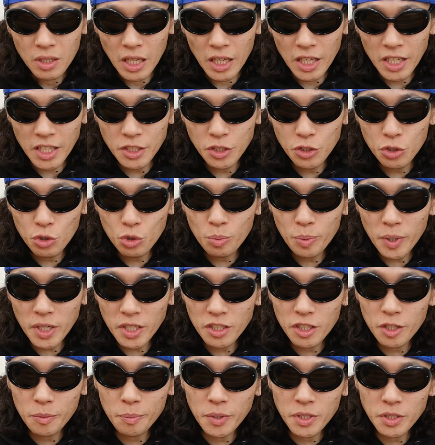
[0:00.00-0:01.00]
劇場
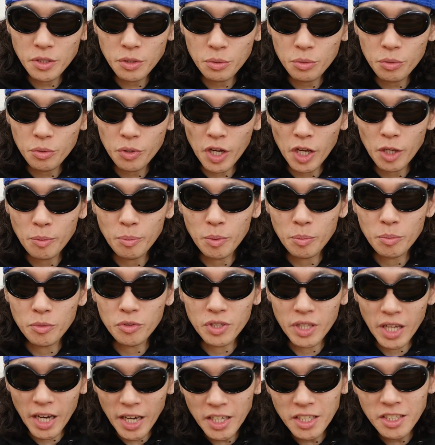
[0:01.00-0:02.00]
版鬼滅の刃
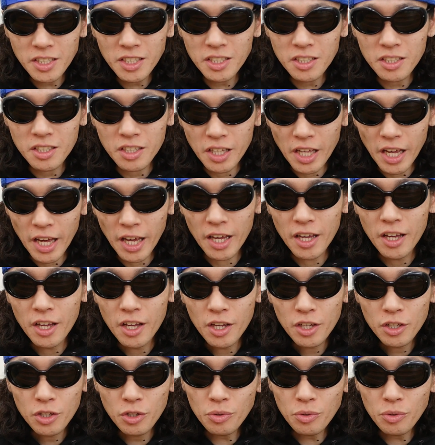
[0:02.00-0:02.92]
も大人気で